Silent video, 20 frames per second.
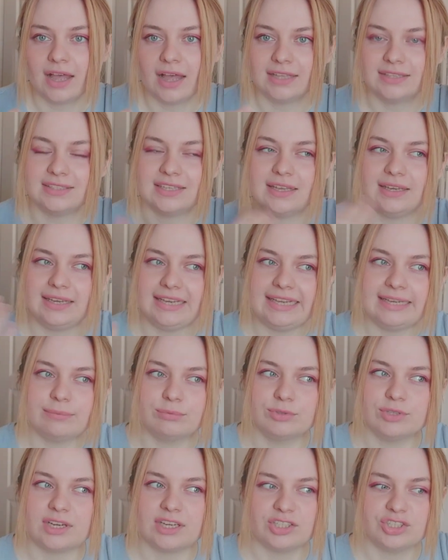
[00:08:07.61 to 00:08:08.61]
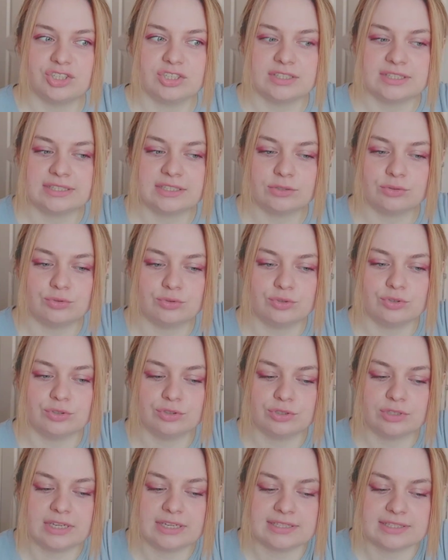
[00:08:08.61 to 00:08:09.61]
Hatta ilk bunlar çıktığında Duygu
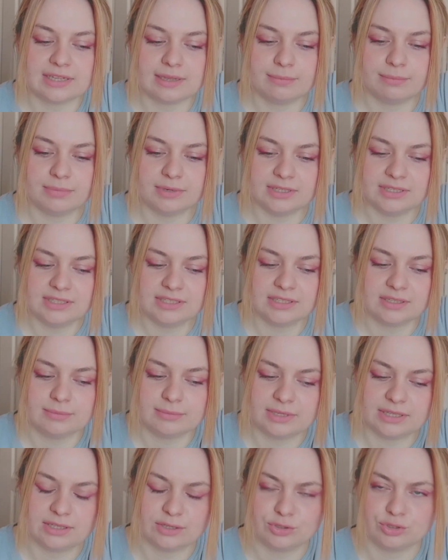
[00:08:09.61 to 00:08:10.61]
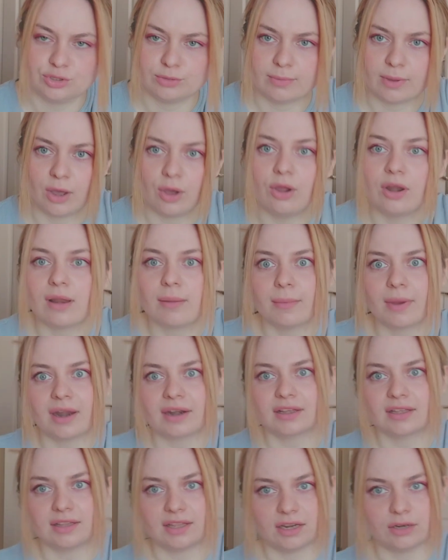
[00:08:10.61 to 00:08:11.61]
Özaslan Barista mıydı acaba? Öyle
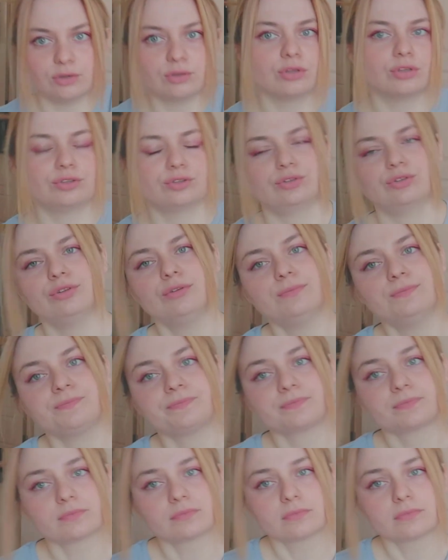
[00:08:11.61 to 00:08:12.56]
markalar kullanıyordum.